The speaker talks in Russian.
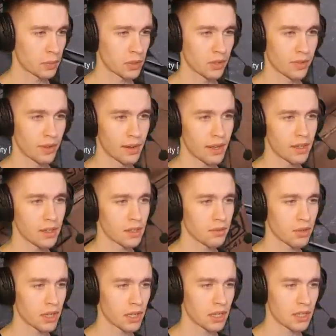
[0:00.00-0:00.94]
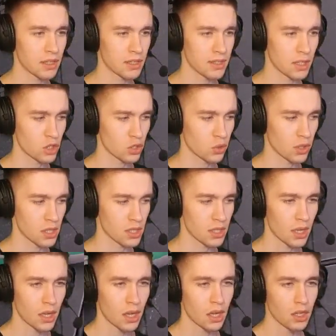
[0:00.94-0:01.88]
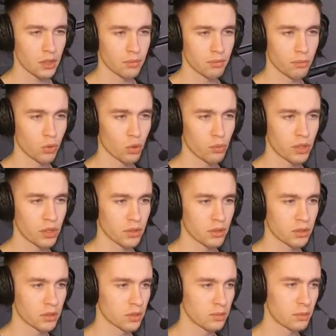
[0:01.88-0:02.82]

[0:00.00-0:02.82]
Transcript: это было варенье, варенье, значит, у нас бобы,